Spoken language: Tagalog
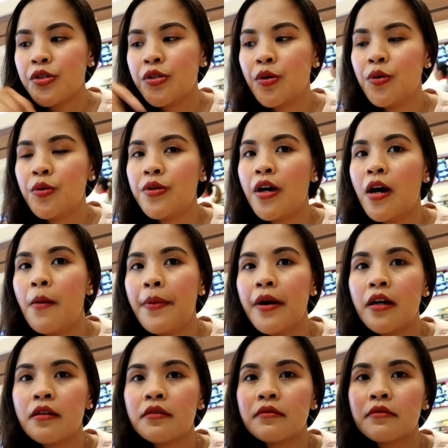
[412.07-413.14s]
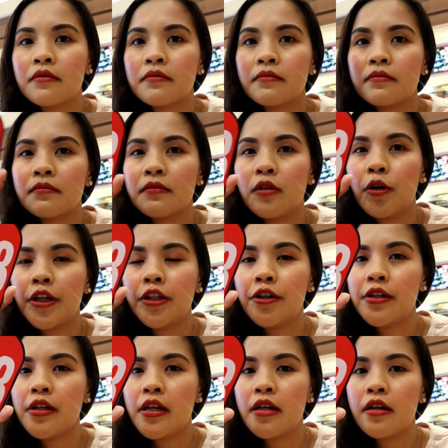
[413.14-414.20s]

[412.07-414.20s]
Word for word: So nakapag-order na